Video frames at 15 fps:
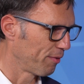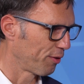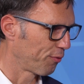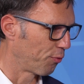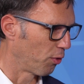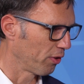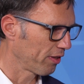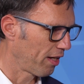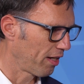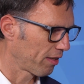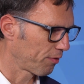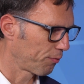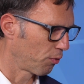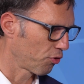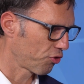des
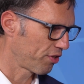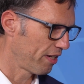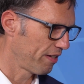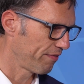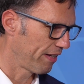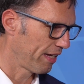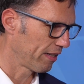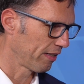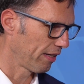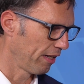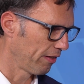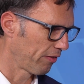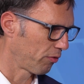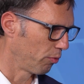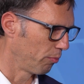Vortrags vorstellen werden,
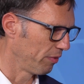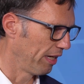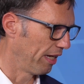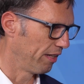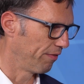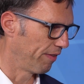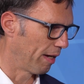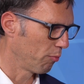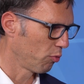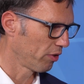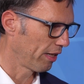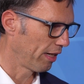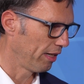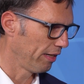geht es um die Entwärmung der